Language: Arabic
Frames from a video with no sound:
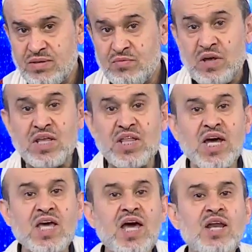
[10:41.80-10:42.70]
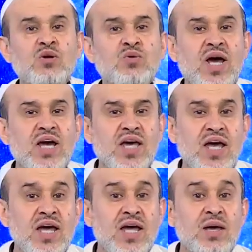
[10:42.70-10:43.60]
فإذا كان
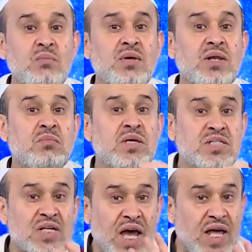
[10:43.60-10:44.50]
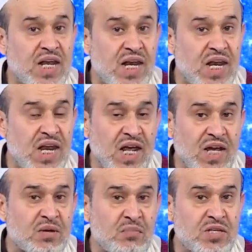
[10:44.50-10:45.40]
هناك من ميزان
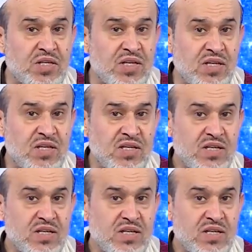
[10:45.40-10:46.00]
للحكمة